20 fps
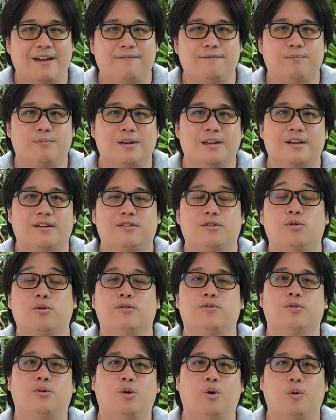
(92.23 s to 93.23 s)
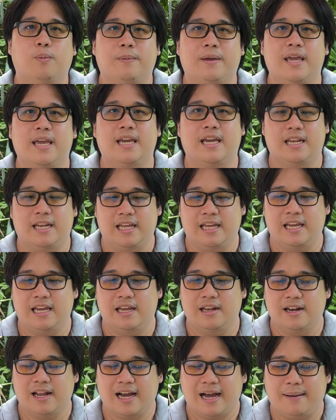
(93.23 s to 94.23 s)
F 1 0 0 6 P E
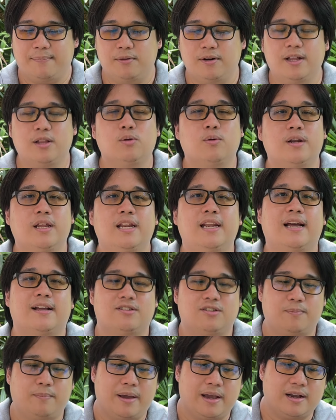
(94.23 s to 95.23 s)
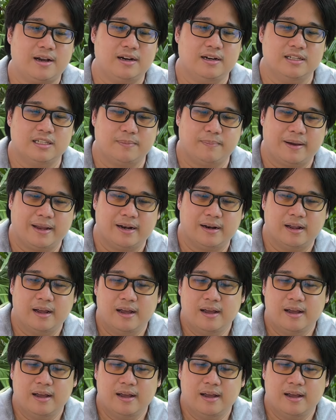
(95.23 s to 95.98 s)
นะครับโดยที่ตัวนี้เนี่ย สเปคก็คือจะเป็น